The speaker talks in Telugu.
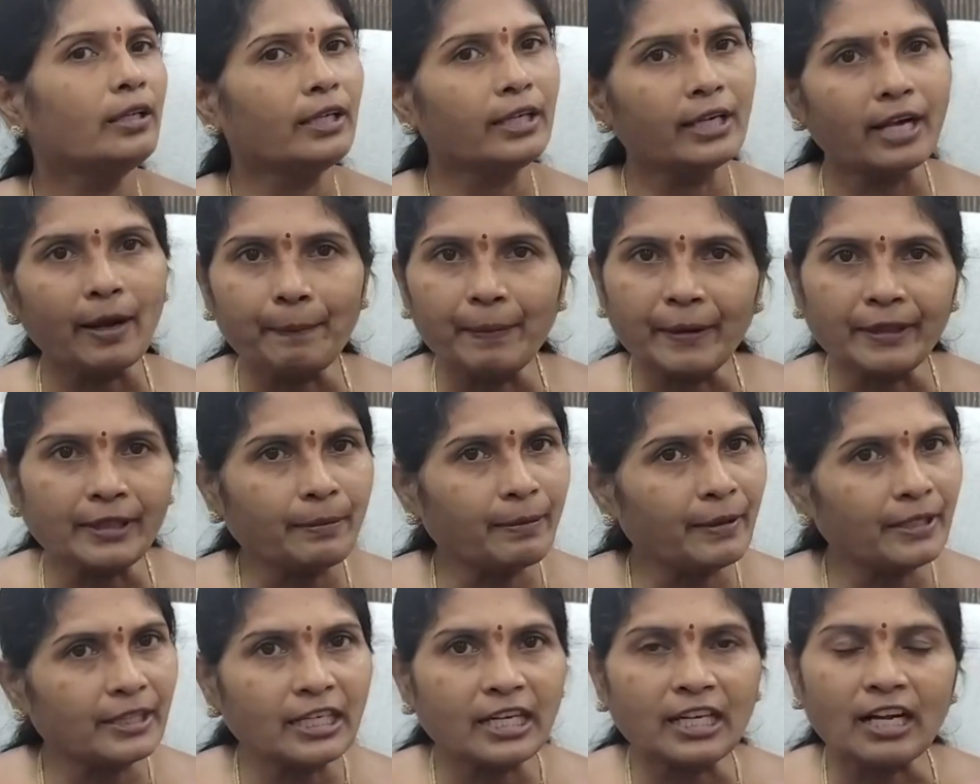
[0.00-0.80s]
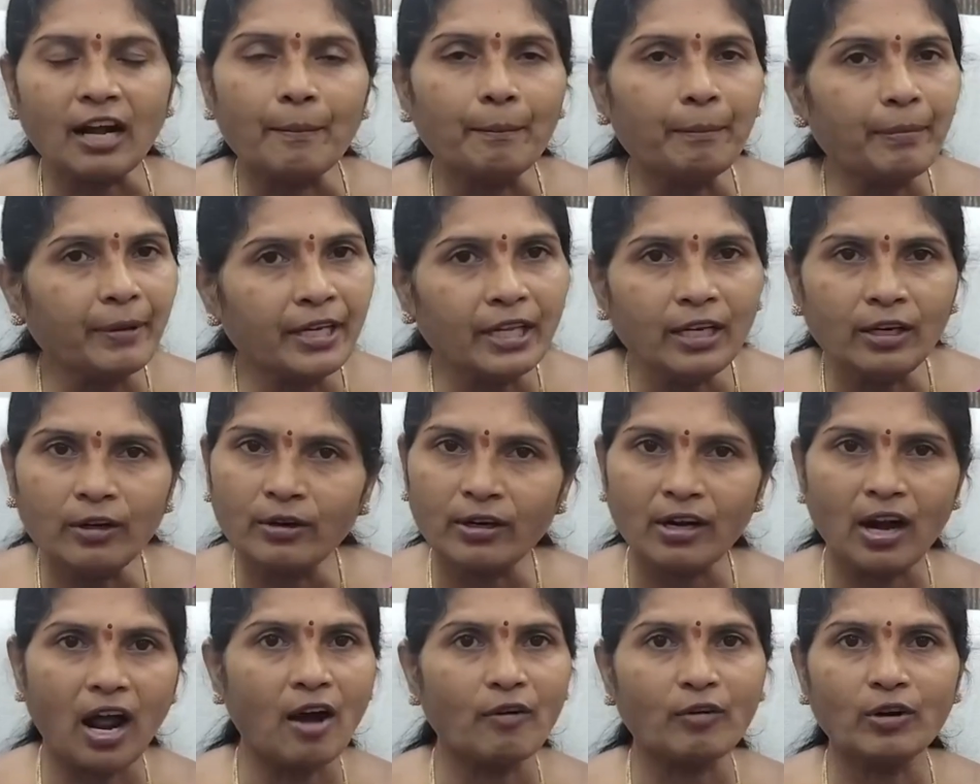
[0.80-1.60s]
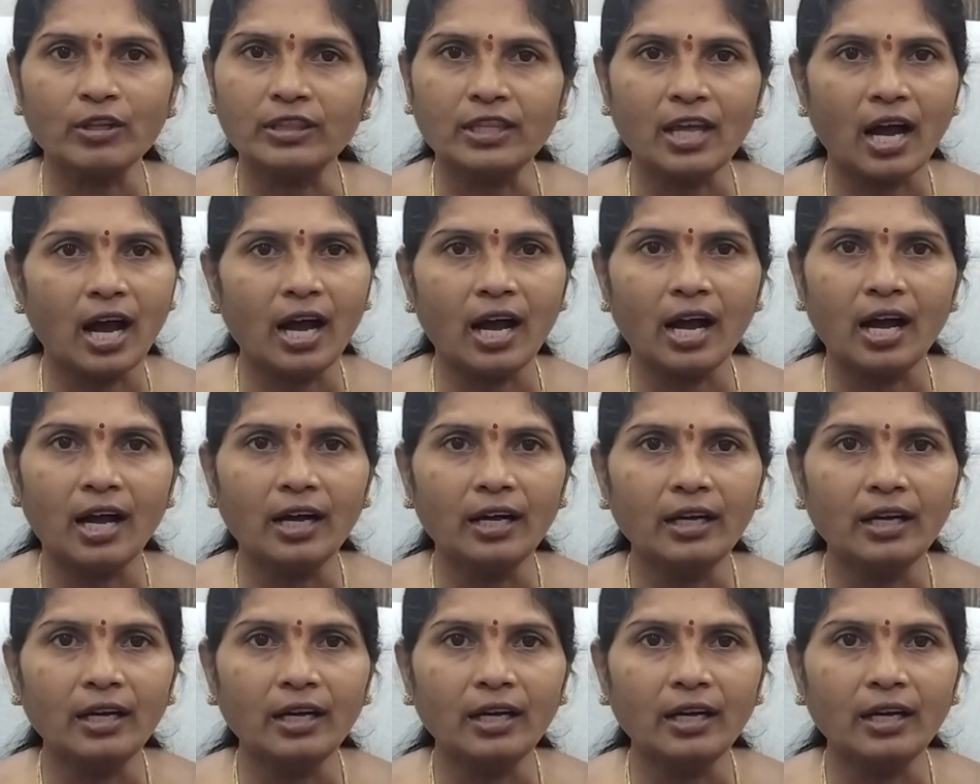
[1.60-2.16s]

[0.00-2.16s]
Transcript: ఇంకా పెద్ద పెద్ద కంపెనీలు రావద్దా